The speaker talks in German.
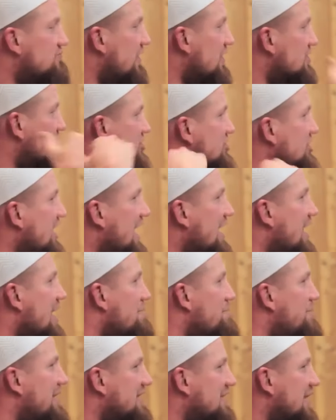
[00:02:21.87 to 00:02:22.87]
Ich war
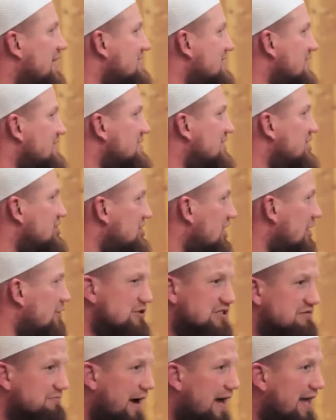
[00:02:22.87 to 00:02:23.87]
schneller im Bett, als das Licht
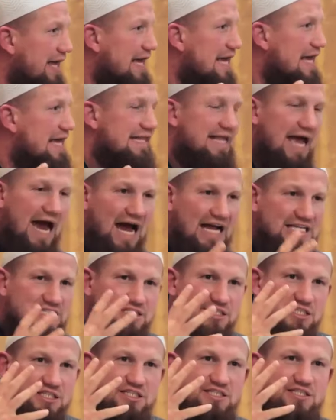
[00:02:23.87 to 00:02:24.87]
aus war. Der
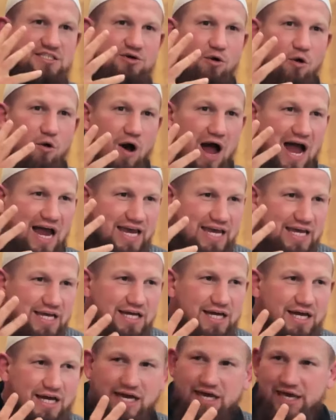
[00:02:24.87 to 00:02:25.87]
hat sich so
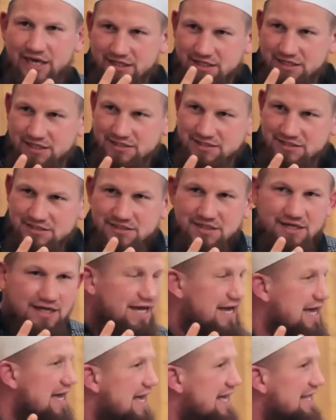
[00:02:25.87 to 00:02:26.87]
eingeredet,
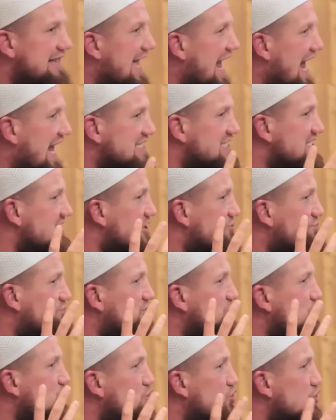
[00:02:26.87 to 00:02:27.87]
der hat
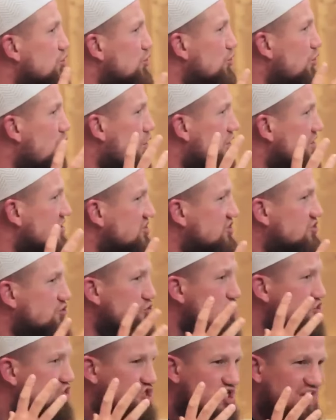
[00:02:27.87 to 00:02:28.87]
sich psychologisch
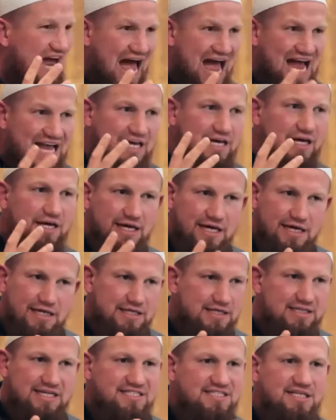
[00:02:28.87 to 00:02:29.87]
so stark
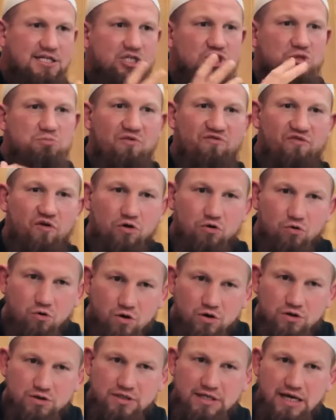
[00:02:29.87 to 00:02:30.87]
geredet, dass er nicht mehr
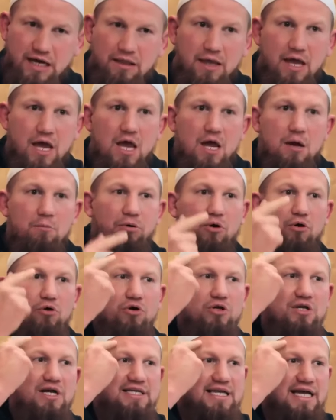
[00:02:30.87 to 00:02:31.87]
verloren kann.
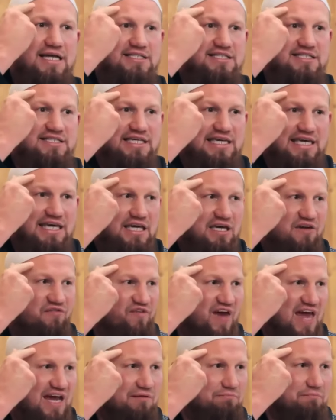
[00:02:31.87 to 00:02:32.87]
Brüder, der Sieg
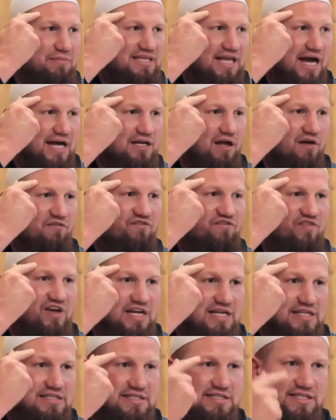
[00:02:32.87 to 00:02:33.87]
fängt mit deiner
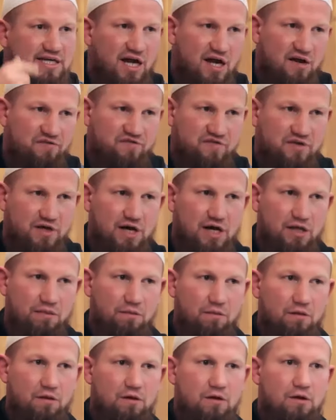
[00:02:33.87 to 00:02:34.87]
Willenskraft an.